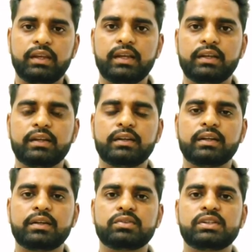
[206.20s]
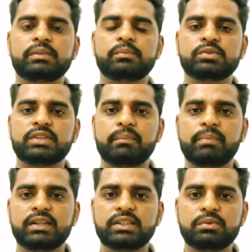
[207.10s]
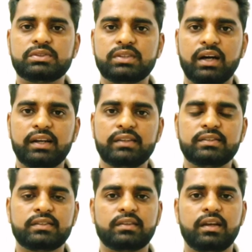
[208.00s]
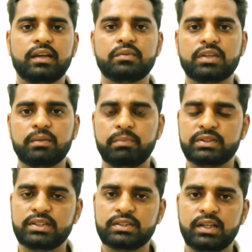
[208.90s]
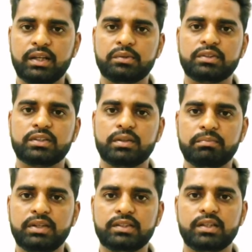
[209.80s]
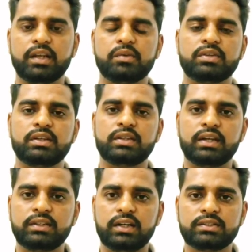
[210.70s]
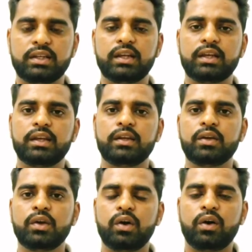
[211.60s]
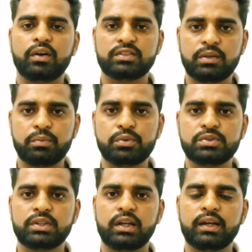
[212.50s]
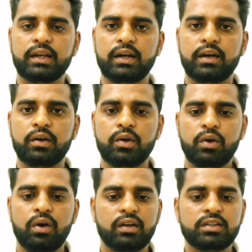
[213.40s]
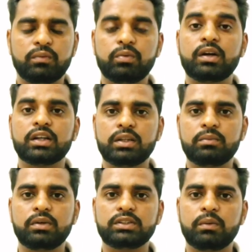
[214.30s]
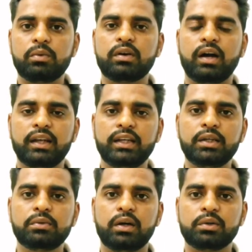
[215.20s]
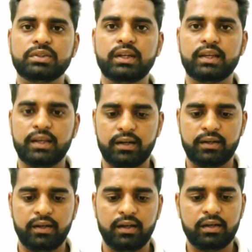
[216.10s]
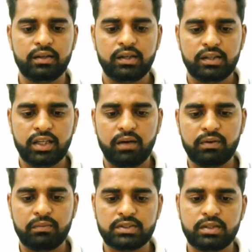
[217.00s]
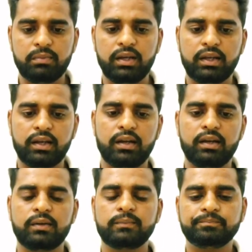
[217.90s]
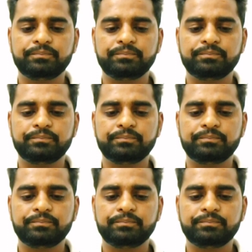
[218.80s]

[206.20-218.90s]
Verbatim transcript: एक एक करके उसके उसके पास से वो सारी चीज़ें चले गई उसके बच्चे चले गए उसकी ज़मीन चलेगी उसकी जायदाद चलेगी और सब कुछ चला गया और जब वो ख़त्म हुआ जब वो खाली हुआ उसने क्या किया यहाँ पर वचन में लिखा है